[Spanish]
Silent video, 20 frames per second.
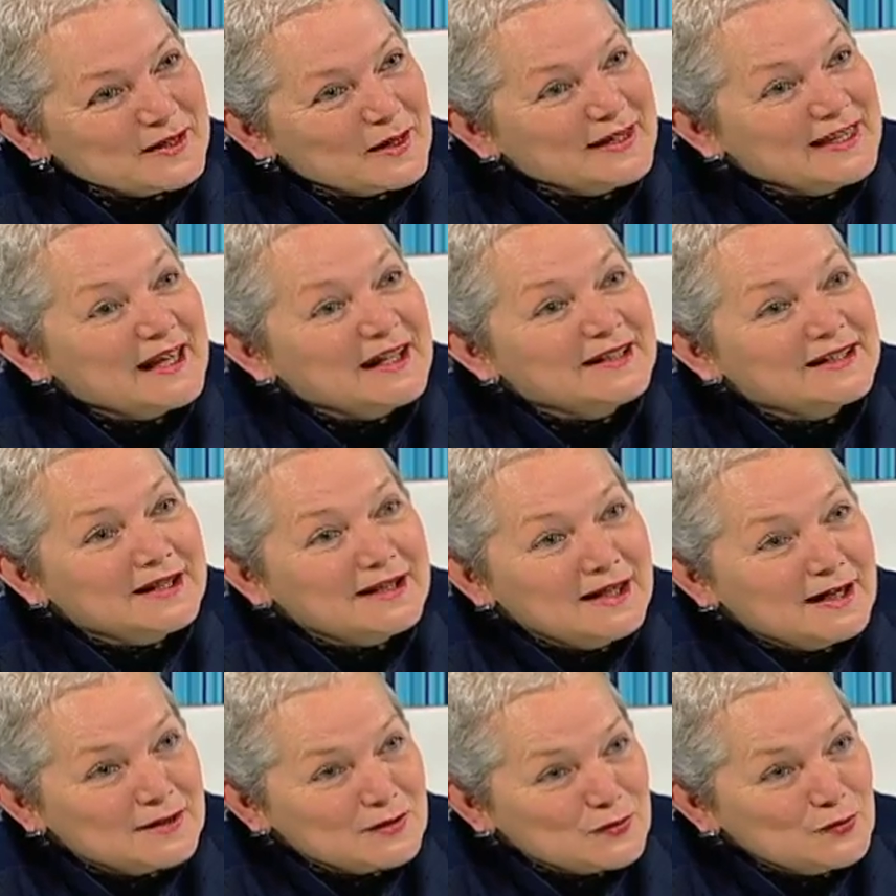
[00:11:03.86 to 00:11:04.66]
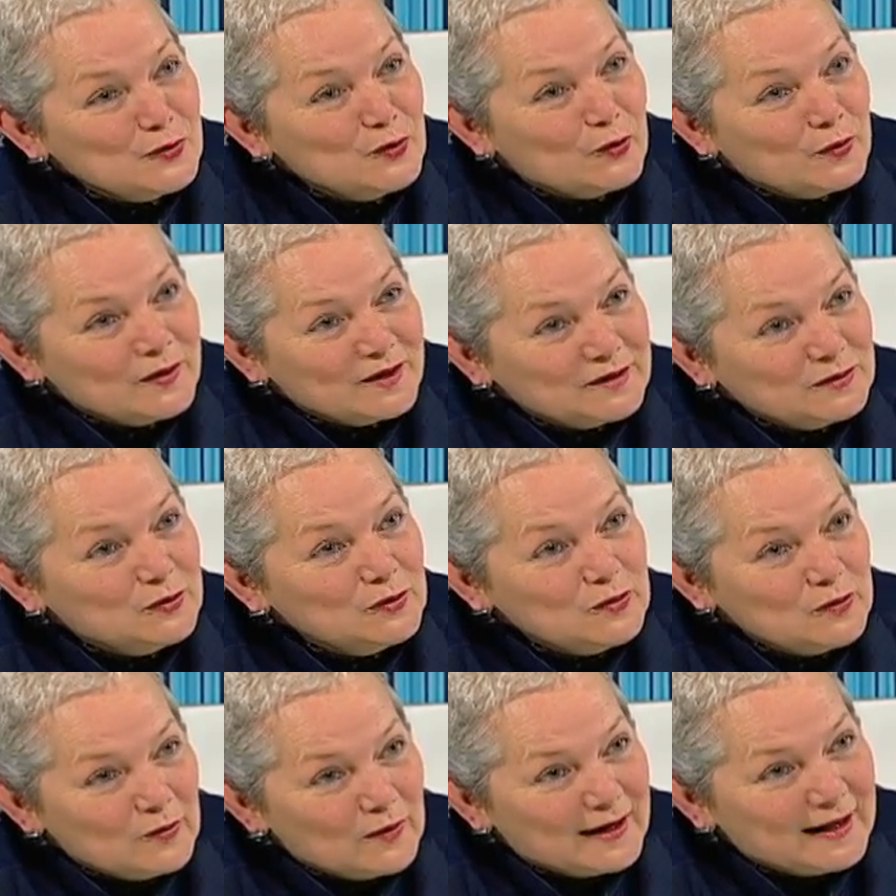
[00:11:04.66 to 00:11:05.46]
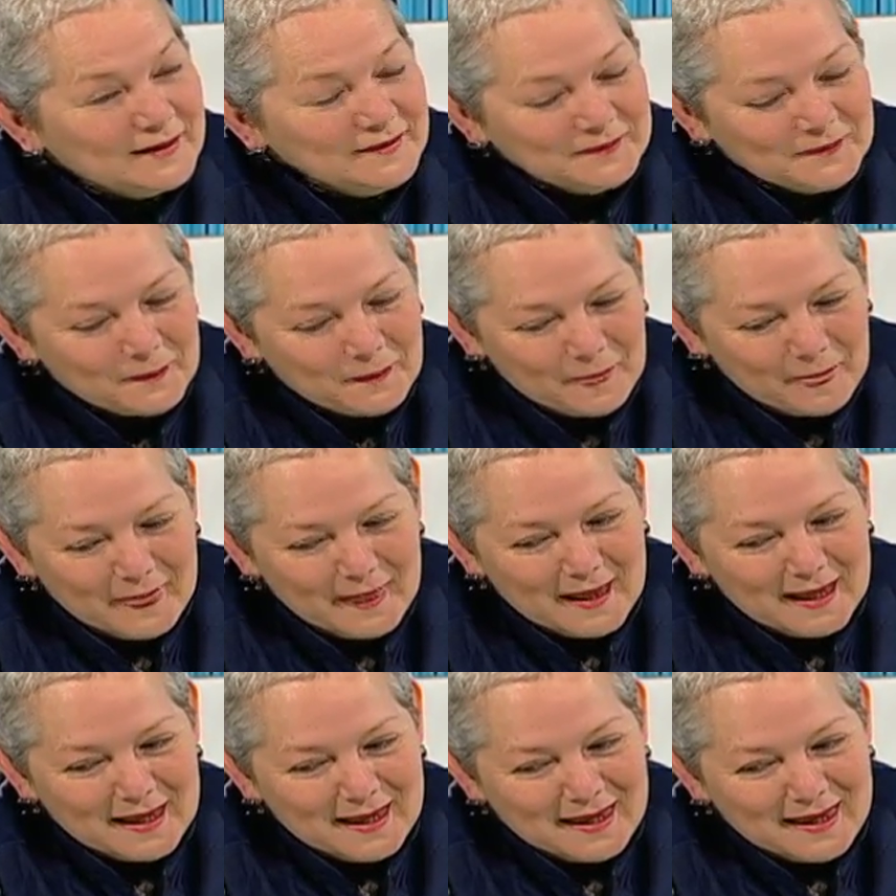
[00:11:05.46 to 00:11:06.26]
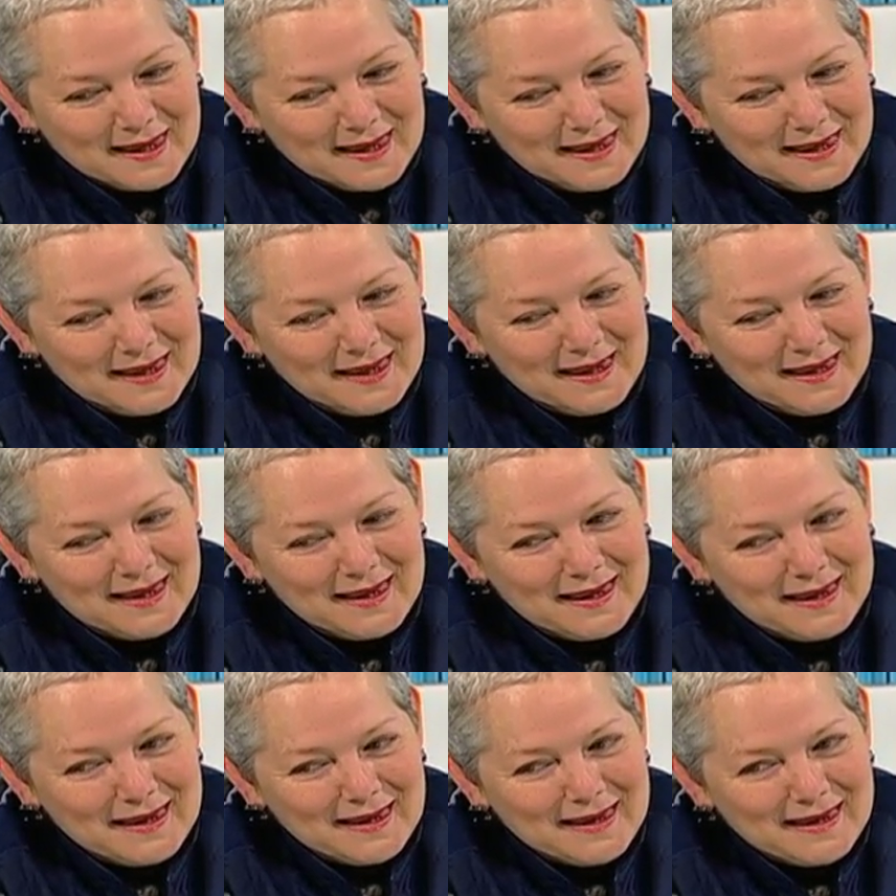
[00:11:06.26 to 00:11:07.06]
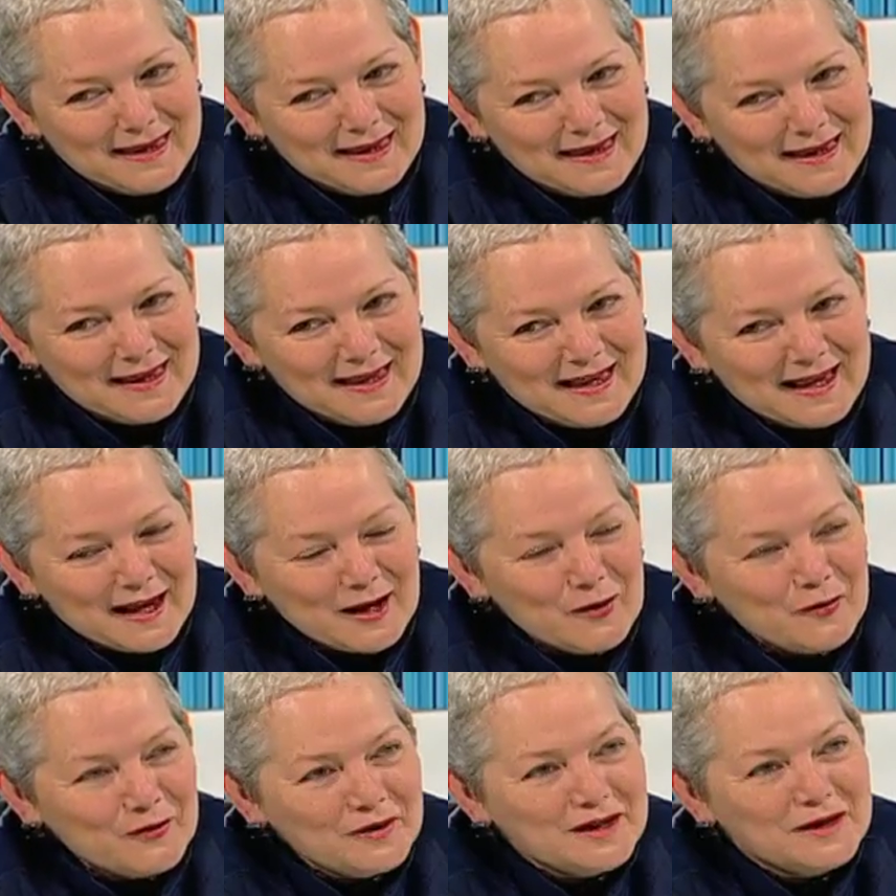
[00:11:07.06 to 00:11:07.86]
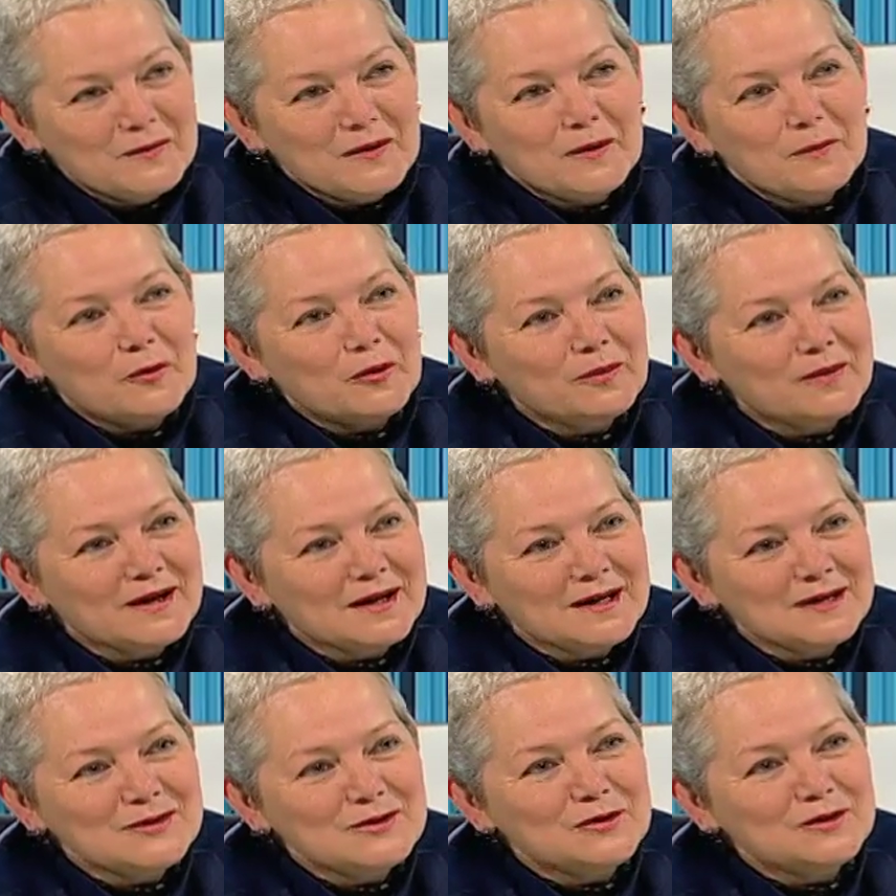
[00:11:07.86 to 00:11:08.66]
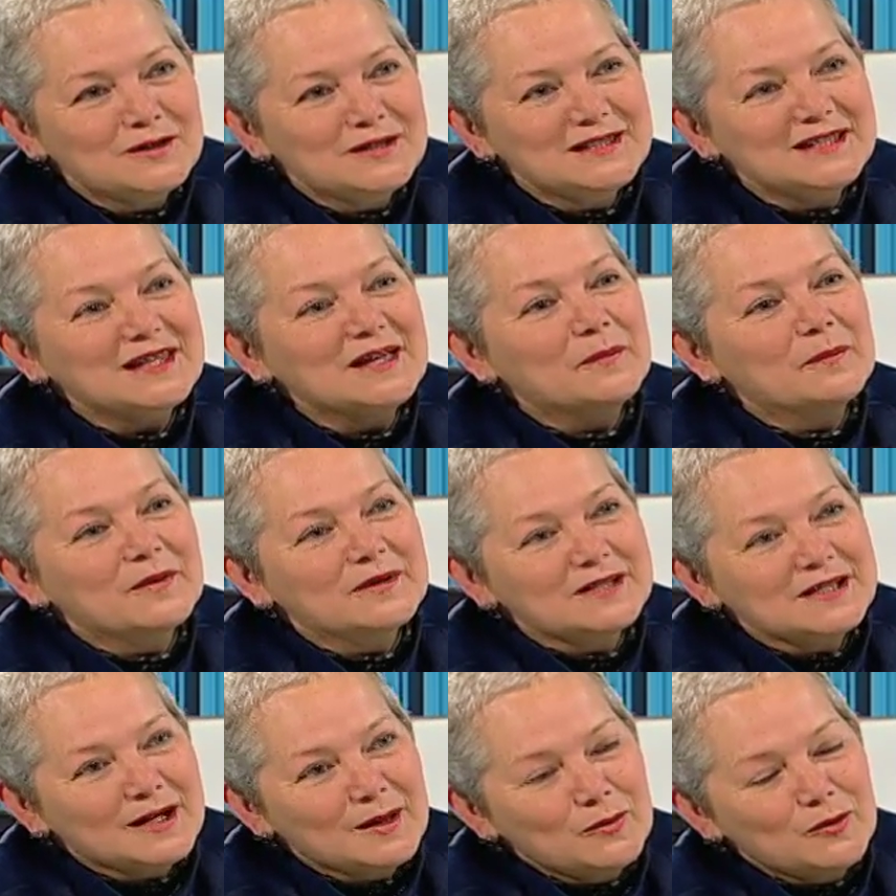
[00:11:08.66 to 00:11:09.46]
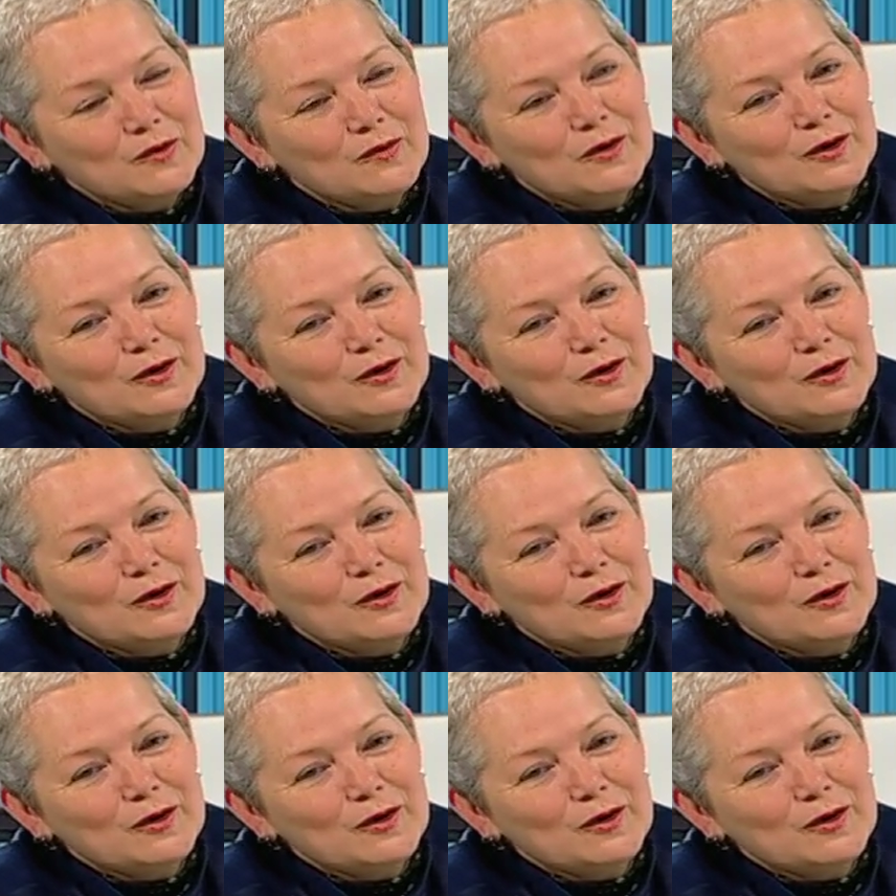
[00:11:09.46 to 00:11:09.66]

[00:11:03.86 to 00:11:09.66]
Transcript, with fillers: y él tenía a su novia en Tuluá, y, que no iba por vacaciones y empezamos.